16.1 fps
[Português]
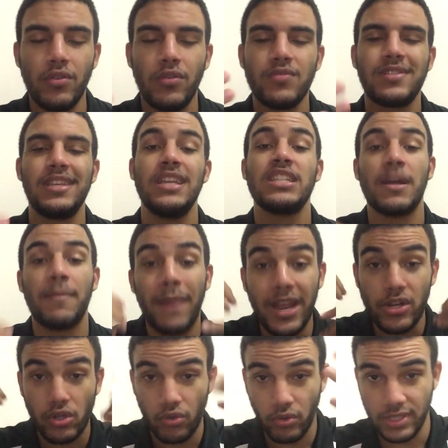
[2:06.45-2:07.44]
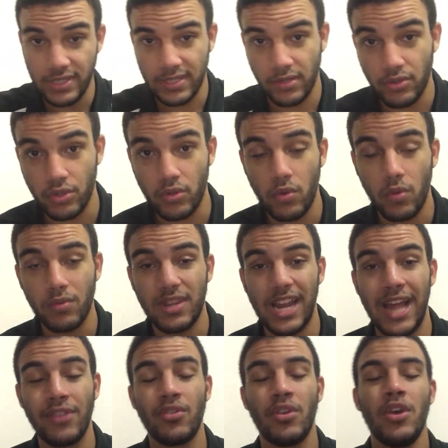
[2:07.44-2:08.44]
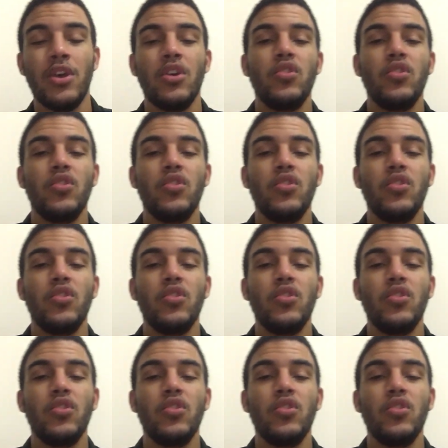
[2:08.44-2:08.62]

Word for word: ou seja, mais dois anos de contrato,